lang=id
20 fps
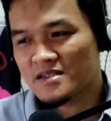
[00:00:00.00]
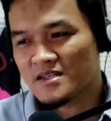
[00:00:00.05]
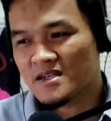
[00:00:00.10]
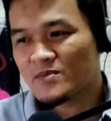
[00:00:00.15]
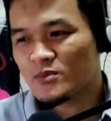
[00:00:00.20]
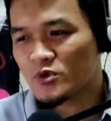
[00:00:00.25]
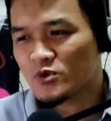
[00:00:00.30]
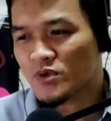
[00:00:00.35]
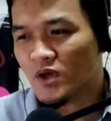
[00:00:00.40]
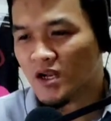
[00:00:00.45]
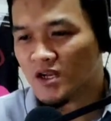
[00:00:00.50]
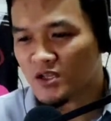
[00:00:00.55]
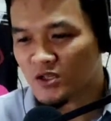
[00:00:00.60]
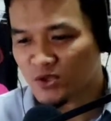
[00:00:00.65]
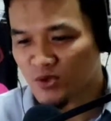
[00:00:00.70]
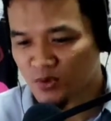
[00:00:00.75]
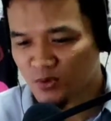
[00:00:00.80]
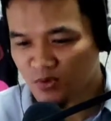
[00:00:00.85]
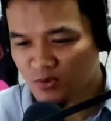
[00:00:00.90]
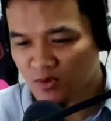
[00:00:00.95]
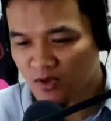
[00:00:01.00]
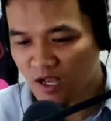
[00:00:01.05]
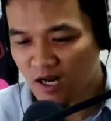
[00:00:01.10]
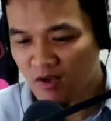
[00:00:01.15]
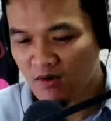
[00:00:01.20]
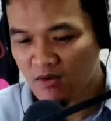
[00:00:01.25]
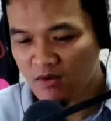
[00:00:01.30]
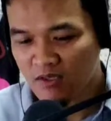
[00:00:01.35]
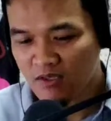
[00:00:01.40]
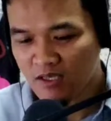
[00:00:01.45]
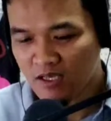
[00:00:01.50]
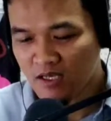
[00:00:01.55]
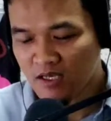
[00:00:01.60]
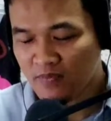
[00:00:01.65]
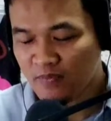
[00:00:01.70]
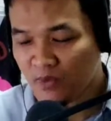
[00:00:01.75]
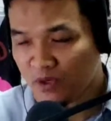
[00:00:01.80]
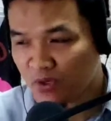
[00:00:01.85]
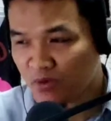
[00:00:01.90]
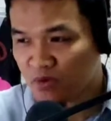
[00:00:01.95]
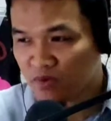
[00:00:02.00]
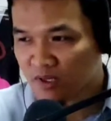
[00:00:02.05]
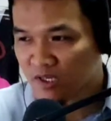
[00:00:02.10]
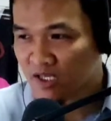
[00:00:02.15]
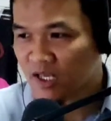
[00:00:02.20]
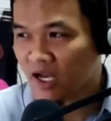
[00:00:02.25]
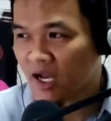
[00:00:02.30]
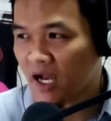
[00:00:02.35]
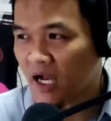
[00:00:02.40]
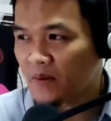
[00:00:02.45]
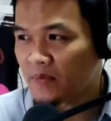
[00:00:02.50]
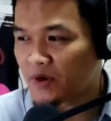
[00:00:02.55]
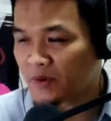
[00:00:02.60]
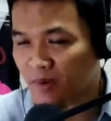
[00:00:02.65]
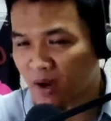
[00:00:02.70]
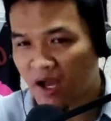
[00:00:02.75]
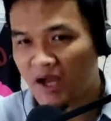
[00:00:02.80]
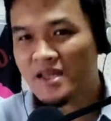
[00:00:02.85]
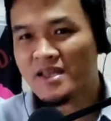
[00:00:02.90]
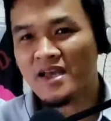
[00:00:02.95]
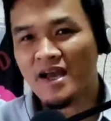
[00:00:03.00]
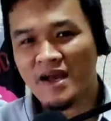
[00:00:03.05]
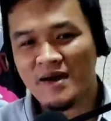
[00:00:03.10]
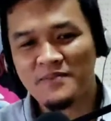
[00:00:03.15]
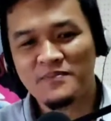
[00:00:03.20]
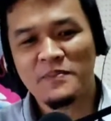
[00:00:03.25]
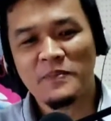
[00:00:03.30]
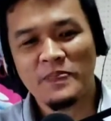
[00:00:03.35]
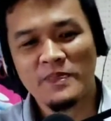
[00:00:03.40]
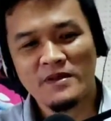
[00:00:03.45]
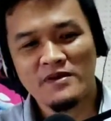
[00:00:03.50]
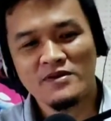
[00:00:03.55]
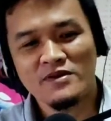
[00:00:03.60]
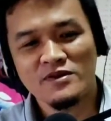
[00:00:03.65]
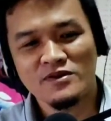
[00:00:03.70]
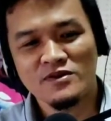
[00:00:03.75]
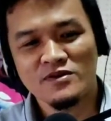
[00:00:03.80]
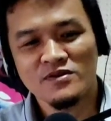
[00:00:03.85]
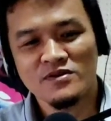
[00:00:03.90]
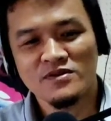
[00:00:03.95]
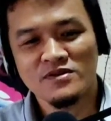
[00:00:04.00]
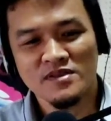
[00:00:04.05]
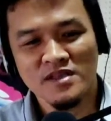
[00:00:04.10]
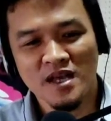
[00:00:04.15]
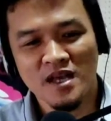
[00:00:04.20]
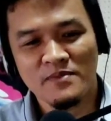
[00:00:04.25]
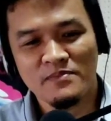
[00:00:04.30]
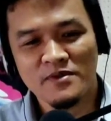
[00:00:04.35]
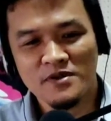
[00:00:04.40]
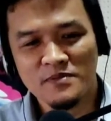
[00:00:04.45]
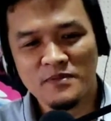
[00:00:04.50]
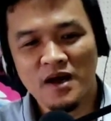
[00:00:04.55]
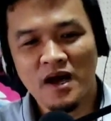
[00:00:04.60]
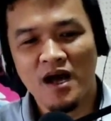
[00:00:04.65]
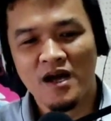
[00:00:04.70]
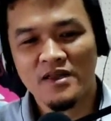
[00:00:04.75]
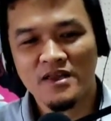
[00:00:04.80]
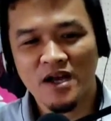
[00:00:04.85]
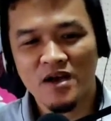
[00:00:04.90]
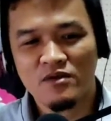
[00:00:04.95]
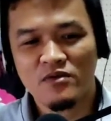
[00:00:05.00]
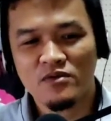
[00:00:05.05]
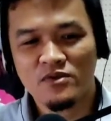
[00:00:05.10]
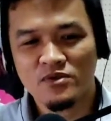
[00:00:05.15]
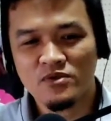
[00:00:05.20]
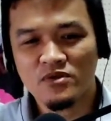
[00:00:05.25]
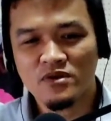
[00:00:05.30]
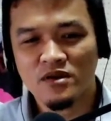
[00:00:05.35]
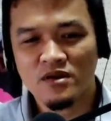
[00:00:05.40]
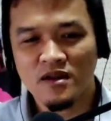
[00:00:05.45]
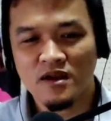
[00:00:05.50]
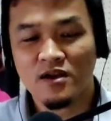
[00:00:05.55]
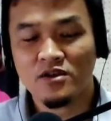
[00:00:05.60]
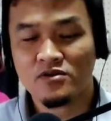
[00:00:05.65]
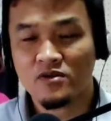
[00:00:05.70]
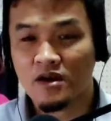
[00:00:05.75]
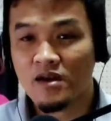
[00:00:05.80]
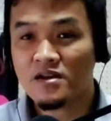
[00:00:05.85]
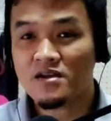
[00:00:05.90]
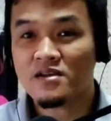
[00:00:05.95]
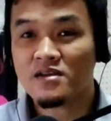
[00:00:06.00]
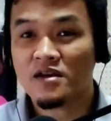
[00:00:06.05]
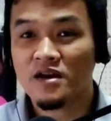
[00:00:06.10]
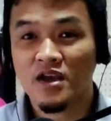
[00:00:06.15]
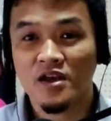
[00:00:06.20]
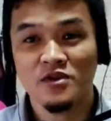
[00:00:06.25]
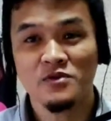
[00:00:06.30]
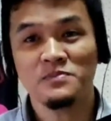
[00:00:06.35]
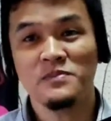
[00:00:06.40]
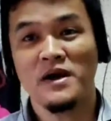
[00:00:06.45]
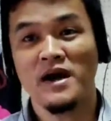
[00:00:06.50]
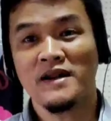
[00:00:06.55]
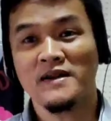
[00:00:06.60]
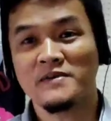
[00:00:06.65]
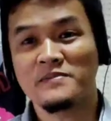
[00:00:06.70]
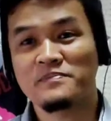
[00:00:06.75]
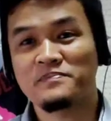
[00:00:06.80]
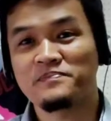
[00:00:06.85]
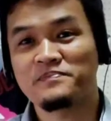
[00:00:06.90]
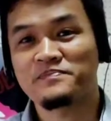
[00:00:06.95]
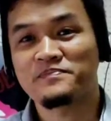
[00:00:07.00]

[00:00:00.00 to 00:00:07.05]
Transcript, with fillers: Kebutuhan itu kalau tidak dipenuhi ya berbahaya. Ya, berbahaya untuk kelangsungan kehidupan.